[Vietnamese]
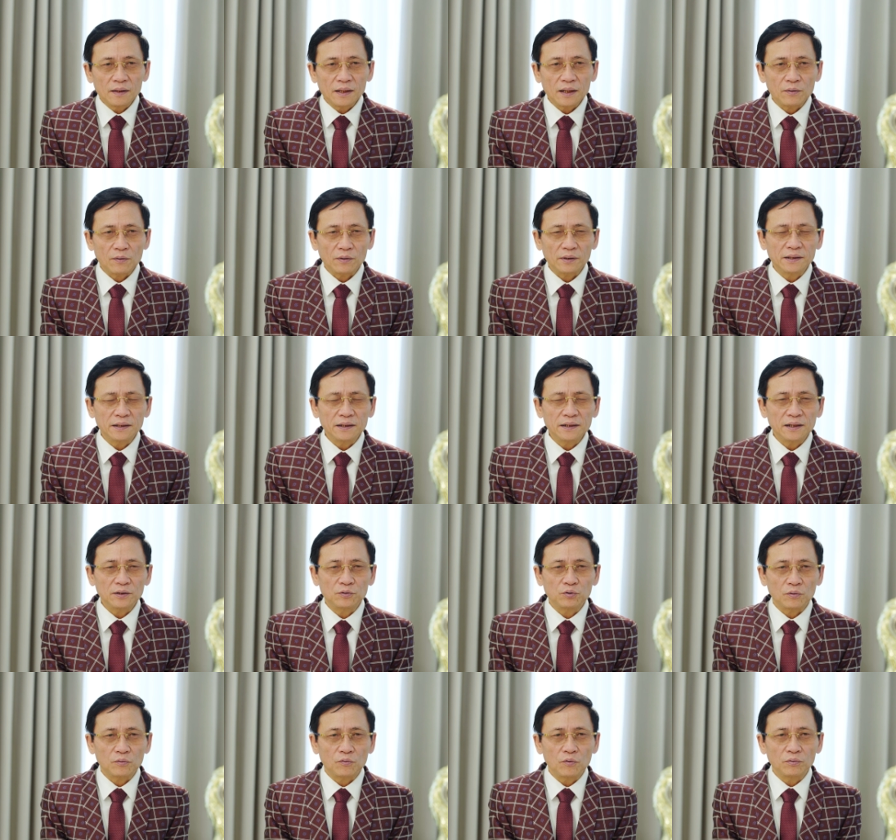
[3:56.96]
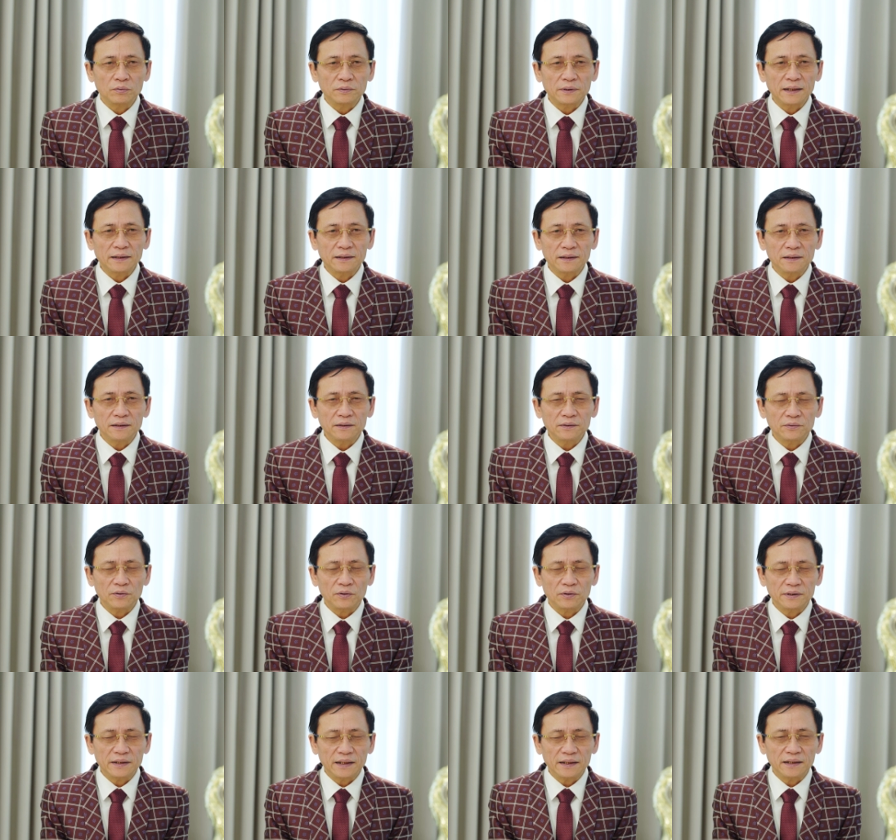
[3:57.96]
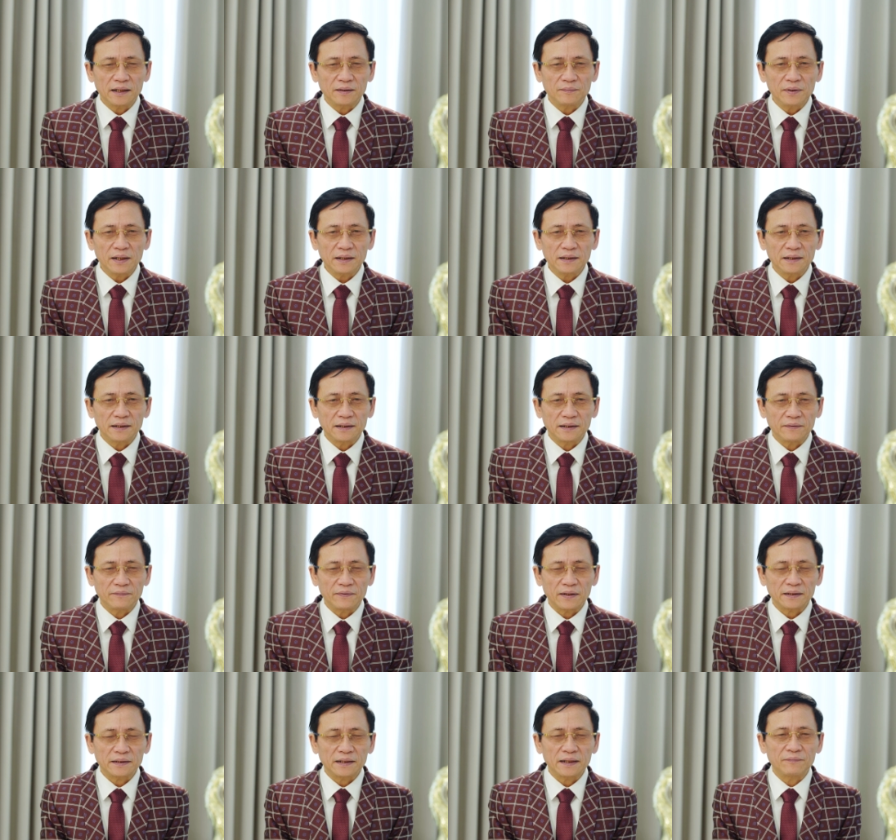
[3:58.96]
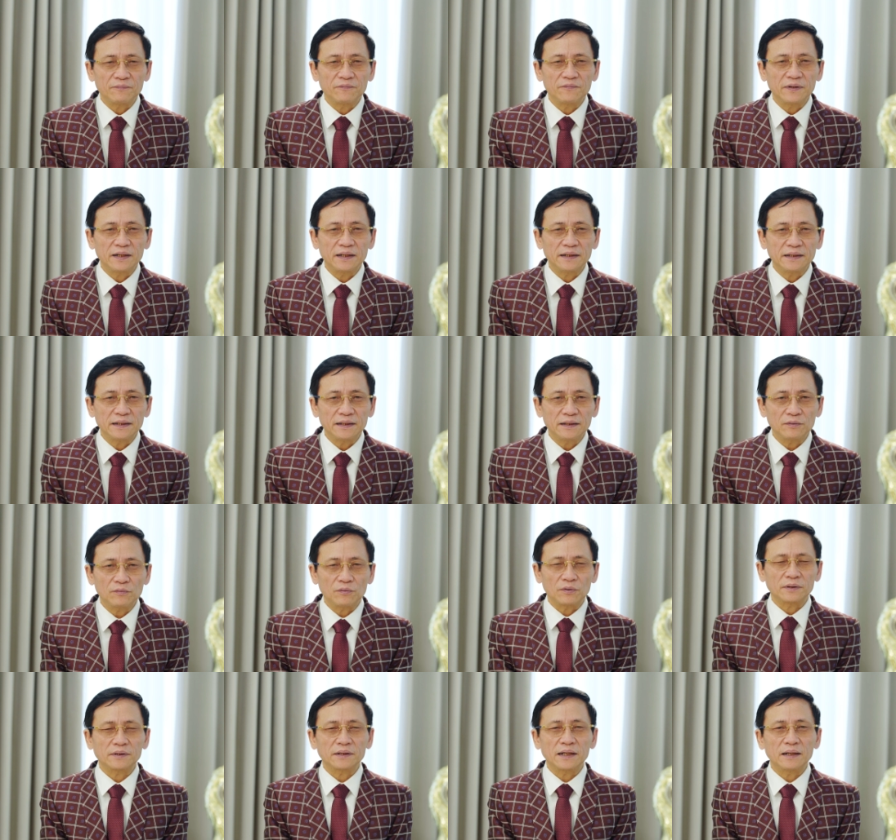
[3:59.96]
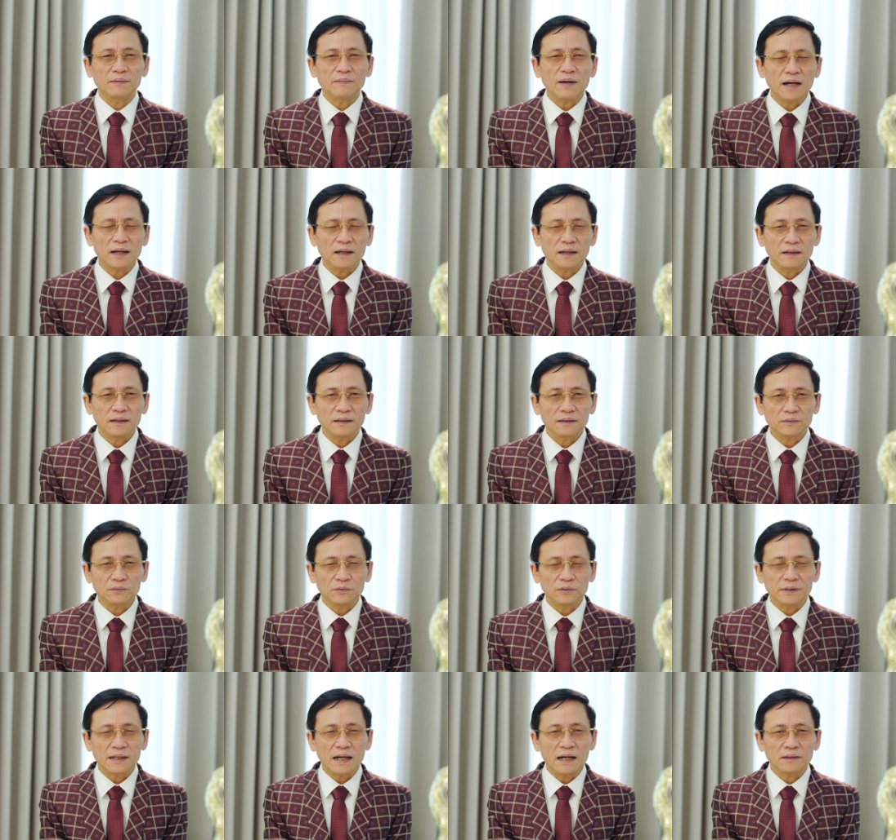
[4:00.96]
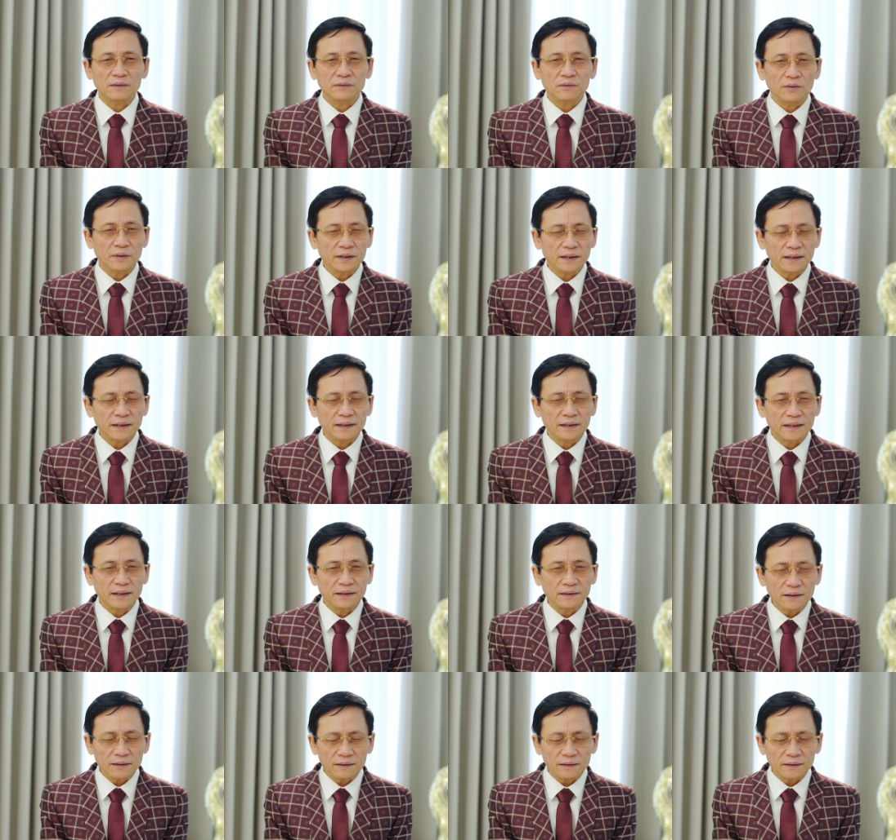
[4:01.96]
Thế còn những người thuộc cung Tây Tứ do dễ nhận biết thì chỉ việc tìm vị trí của Tây Bắc. Tôi đang nói cái kiến